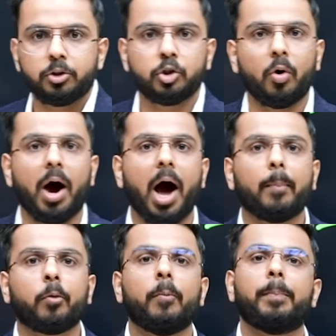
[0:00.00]
जो
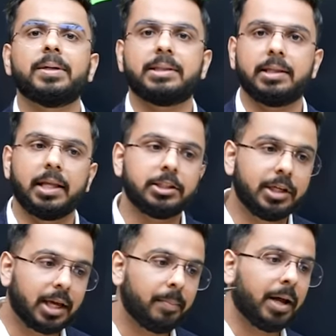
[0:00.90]
आपको पसंद है
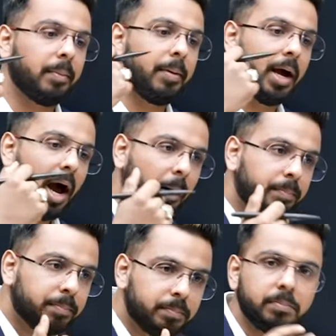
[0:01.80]
जिनके बारे में
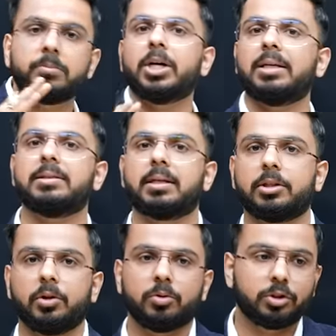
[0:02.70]
आप जान
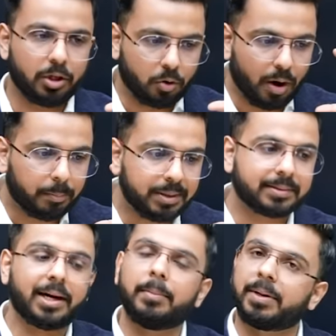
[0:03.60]
सकते हो जिनको आप
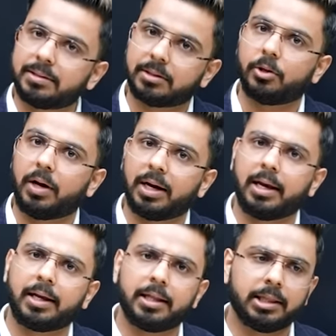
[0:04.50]
डिस्क्राइब कर सकते हो एक
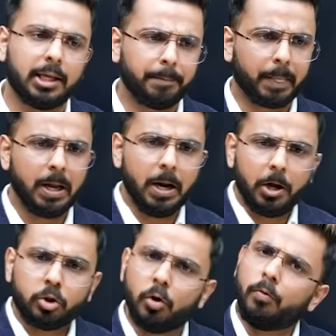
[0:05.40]
लाइन के अंदर
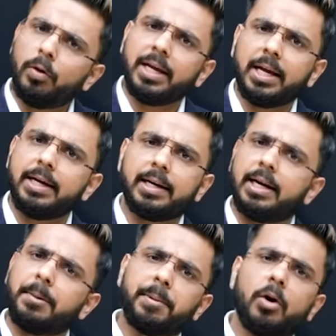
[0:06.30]
तो वो ये
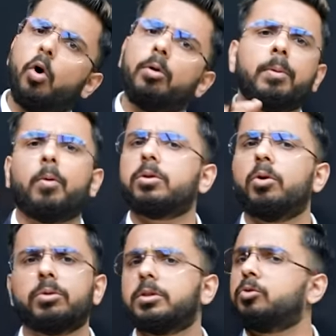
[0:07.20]
इंटरनेट पे ना और भी बहुत
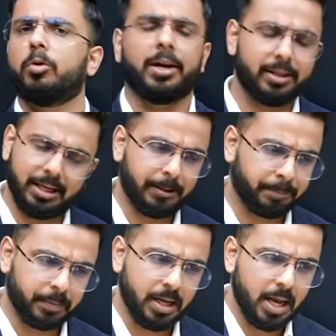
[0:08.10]
लोगों से सुन लेता है
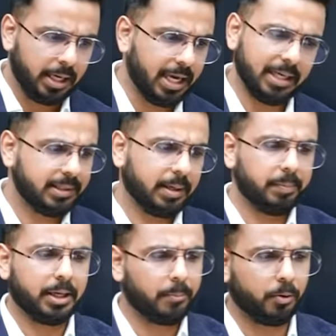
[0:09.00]
कि ऐसी कंपनी के